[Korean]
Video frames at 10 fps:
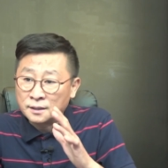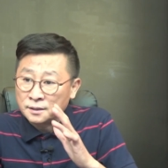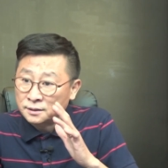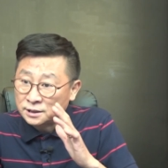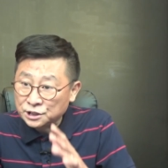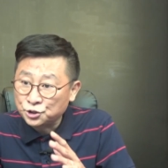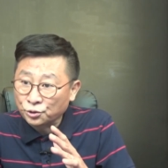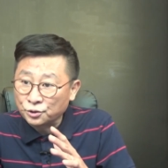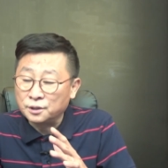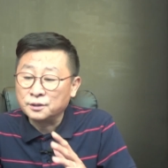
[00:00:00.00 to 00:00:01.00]

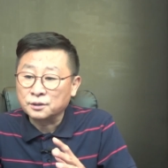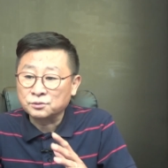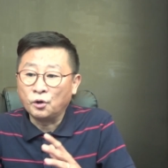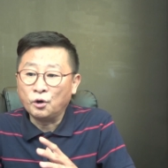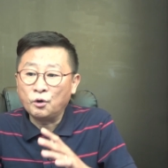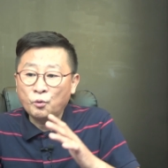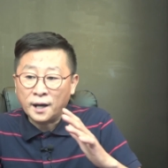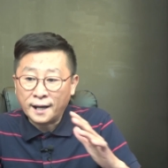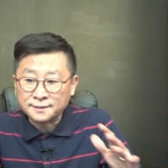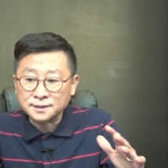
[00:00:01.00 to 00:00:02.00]
기조를 더
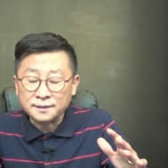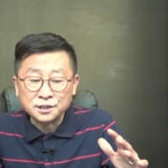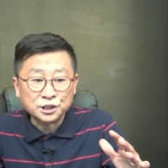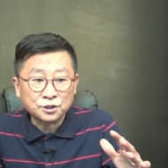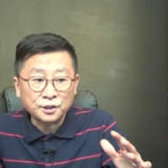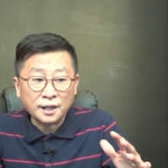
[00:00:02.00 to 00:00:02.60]
확산시켜야